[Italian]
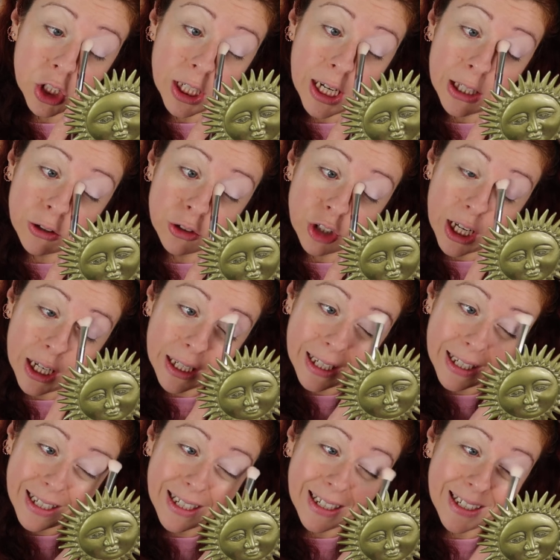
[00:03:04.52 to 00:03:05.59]
a gennaio c'è
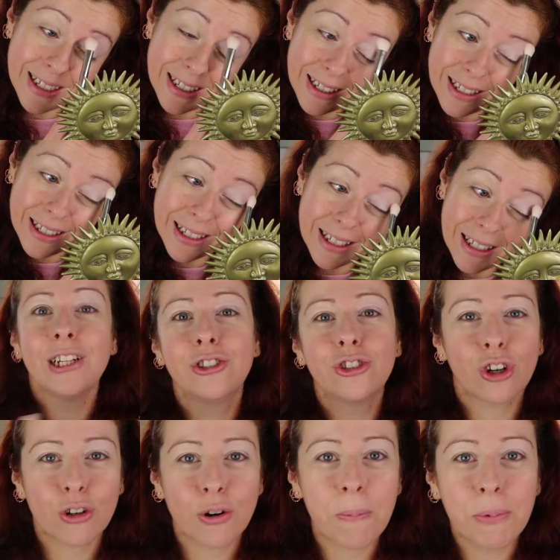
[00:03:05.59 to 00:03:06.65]
anche il
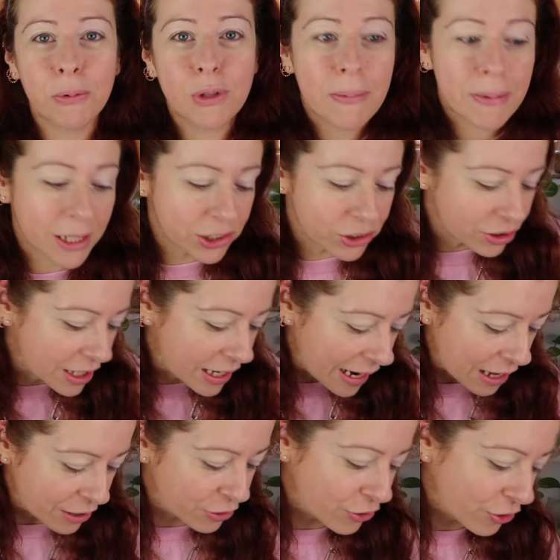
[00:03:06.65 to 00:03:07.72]
giorno più depresso
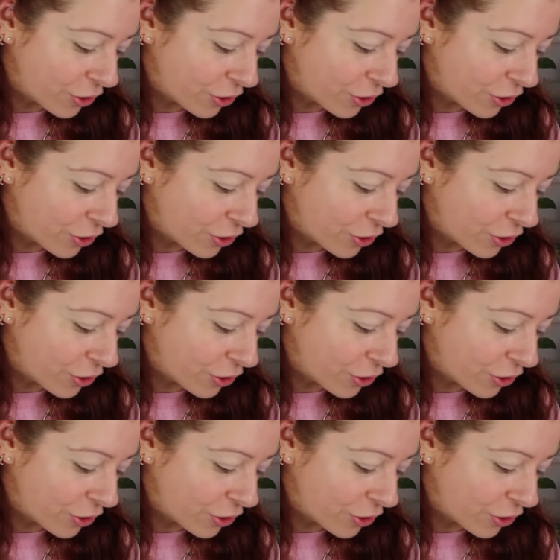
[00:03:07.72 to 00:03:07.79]
dell'anno,